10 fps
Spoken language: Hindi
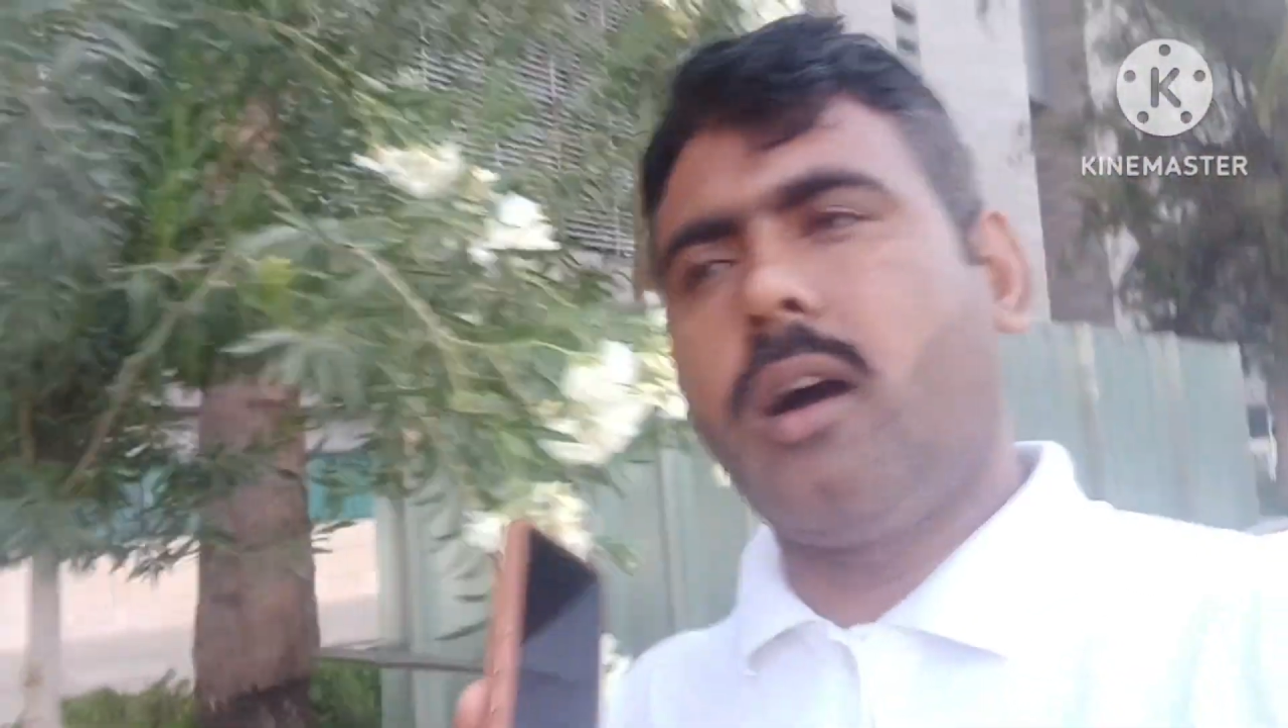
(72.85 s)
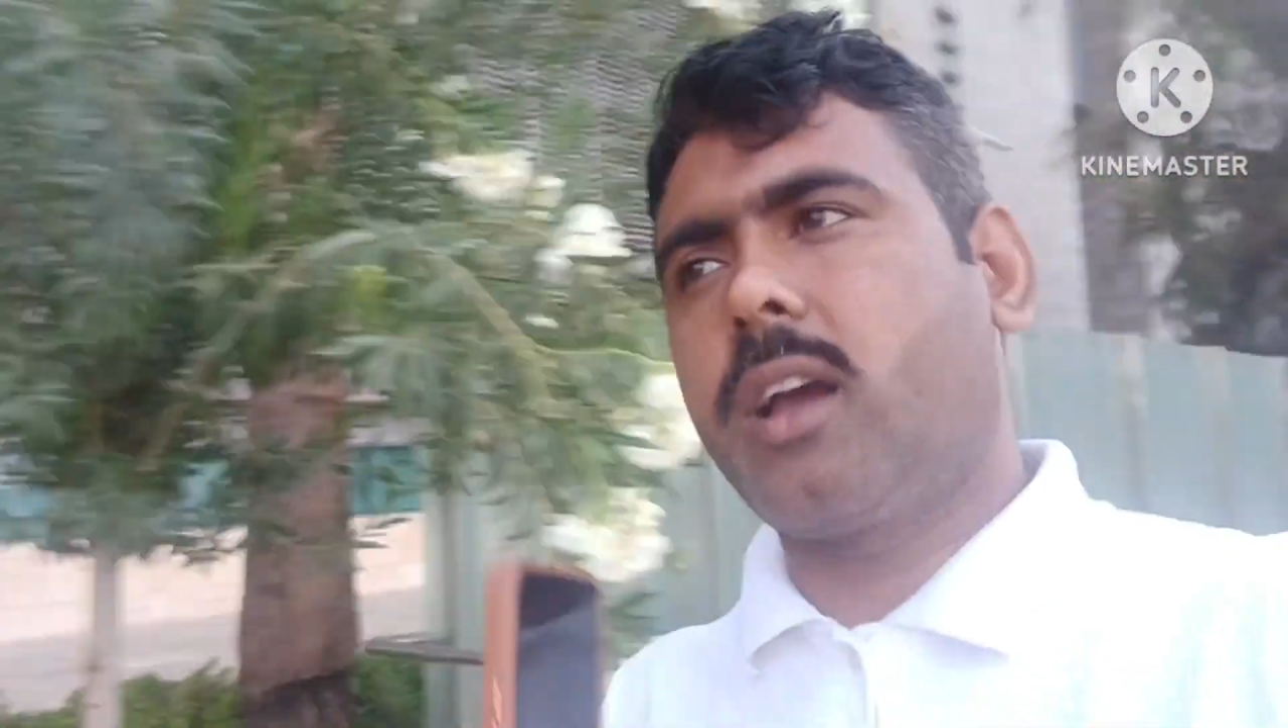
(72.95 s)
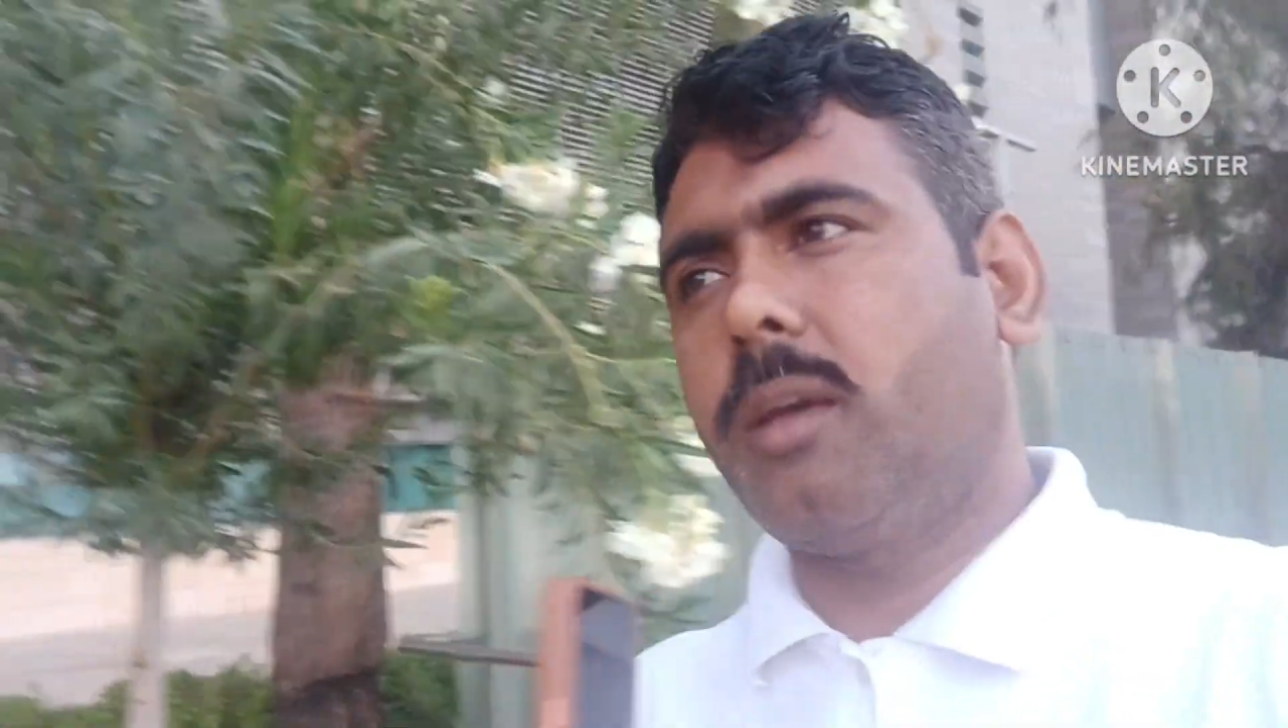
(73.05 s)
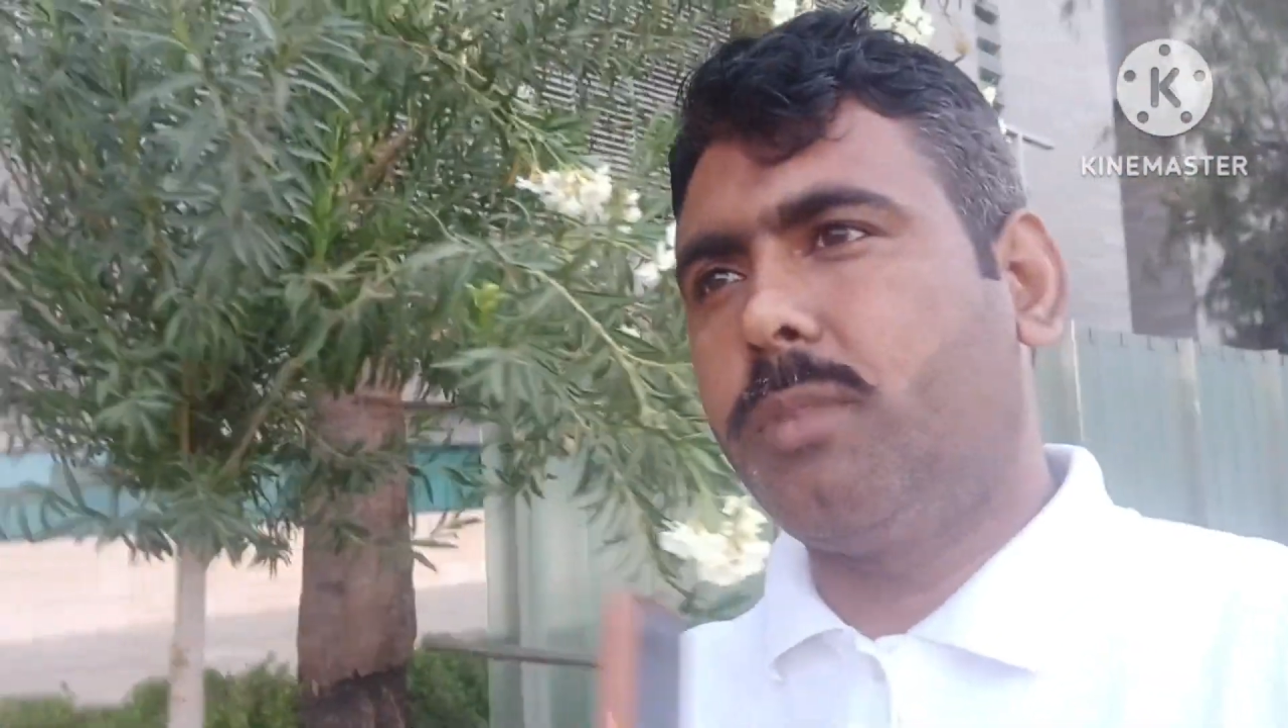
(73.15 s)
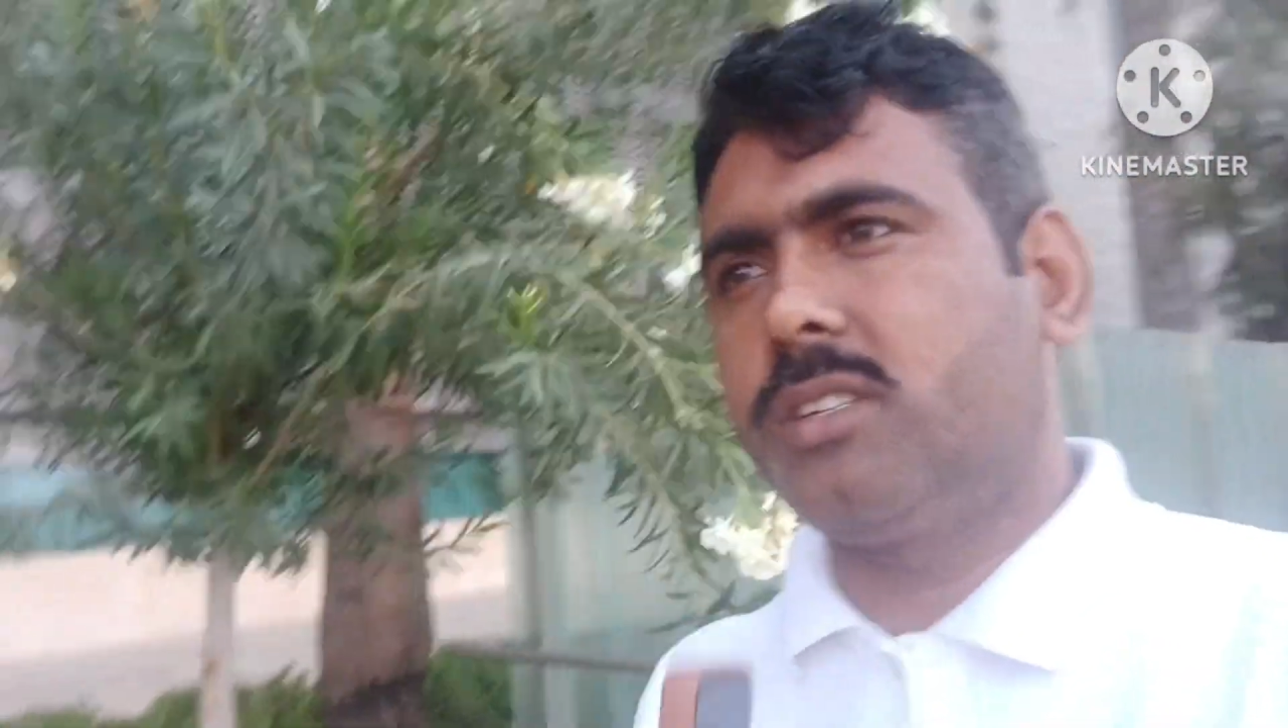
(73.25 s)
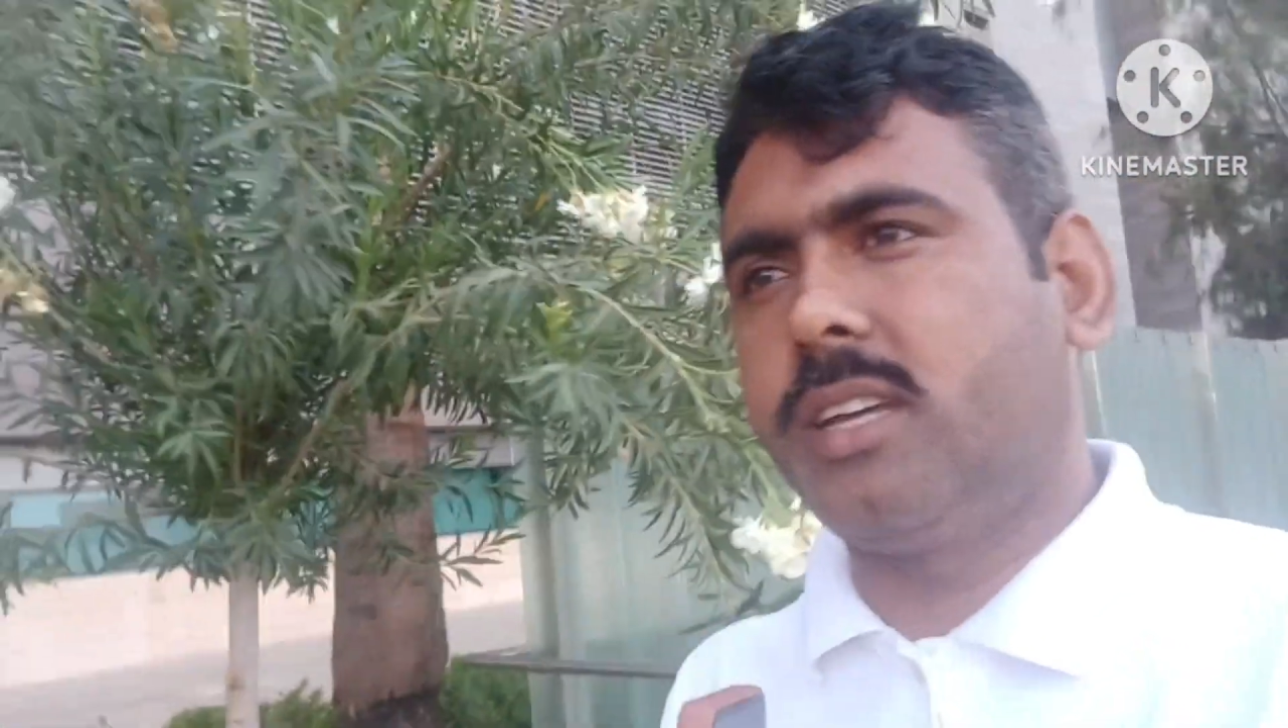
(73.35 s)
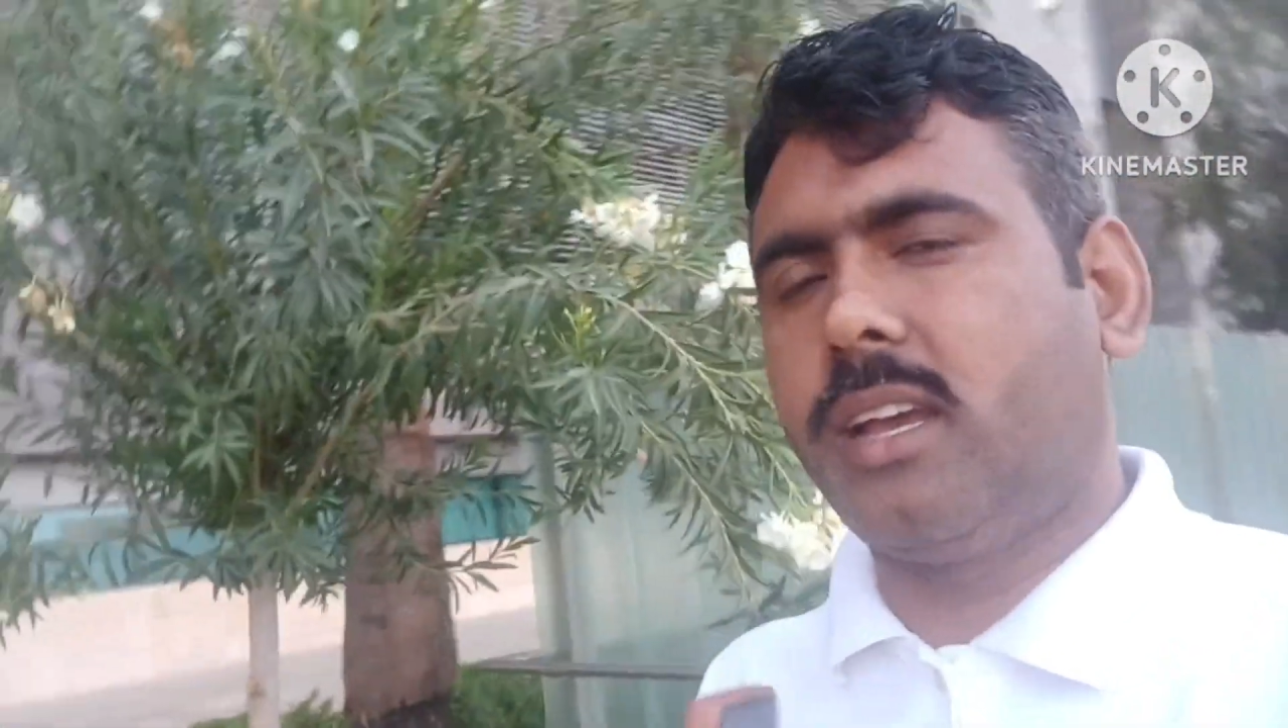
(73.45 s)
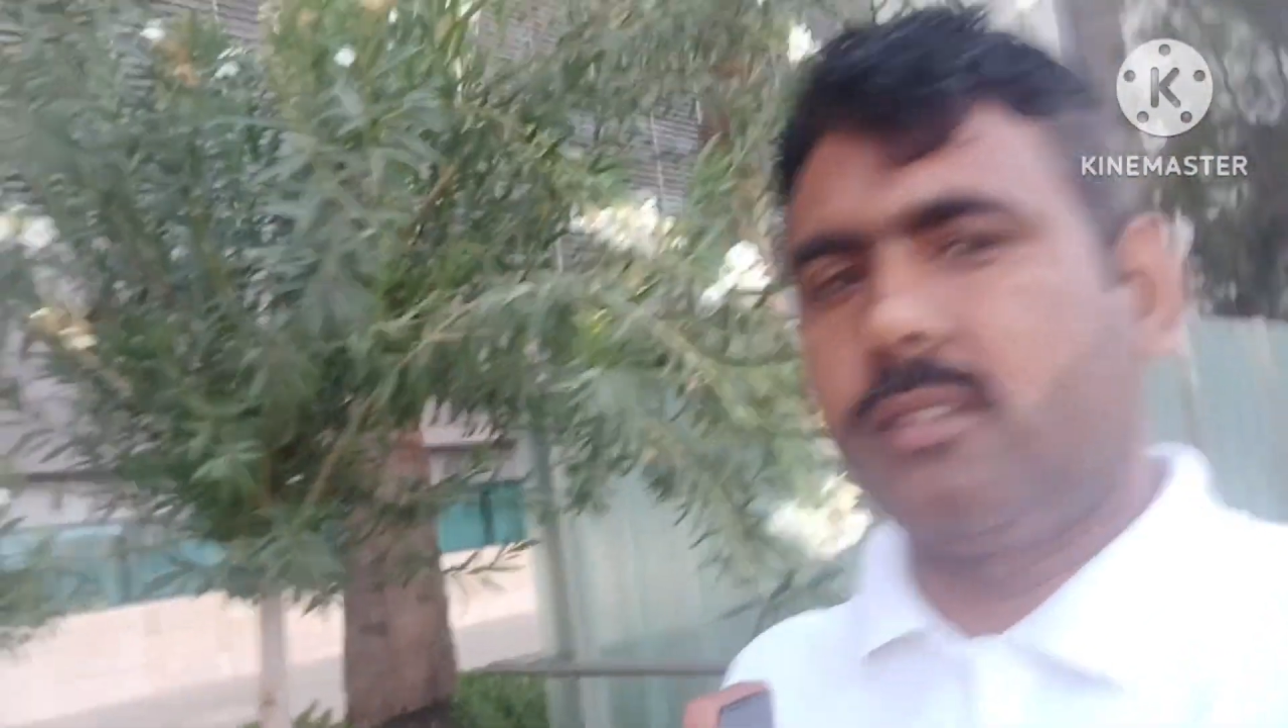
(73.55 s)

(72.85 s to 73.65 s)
आगे पीछे